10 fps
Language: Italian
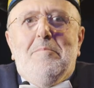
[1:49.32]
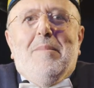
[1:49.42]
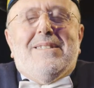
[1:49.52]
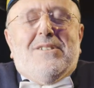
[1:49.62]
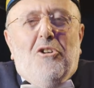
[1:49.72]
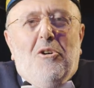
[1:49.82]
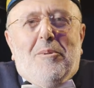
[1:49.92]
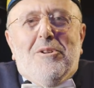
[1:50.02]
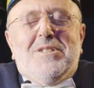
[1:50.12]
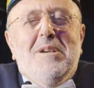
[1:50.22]
Ma
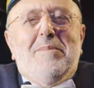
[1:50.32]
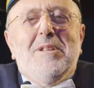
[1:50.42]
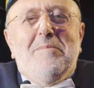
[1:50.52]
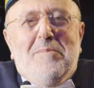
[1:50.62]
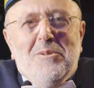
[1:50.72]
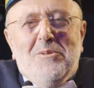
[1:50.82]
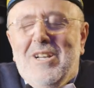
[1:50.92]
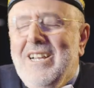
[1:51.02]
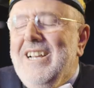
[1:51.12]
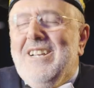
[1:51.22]
scopro sempre di più
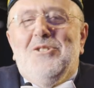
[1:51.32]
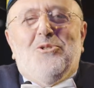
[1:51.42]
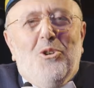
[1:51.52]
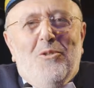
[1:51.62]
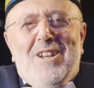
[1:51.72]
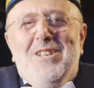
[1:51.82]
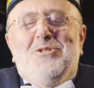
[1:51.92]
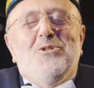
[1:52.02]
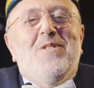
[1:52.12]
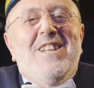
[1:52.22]
giovani,
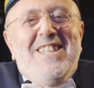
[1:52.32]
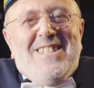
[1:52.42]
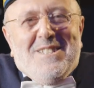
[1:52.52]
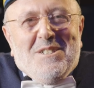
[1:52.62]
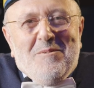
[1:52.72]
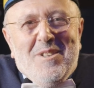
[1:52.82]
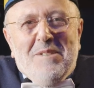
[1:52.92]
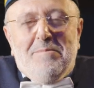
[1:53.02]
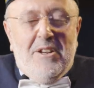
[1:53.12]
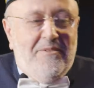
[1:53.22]

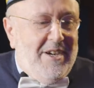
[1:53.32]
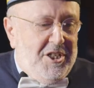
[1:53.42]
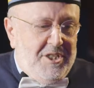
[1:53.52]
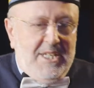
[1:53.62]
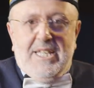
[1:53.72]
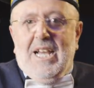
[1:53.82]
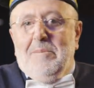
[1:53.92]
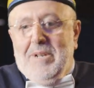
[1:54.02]
giovanissimi, per fasce d'età,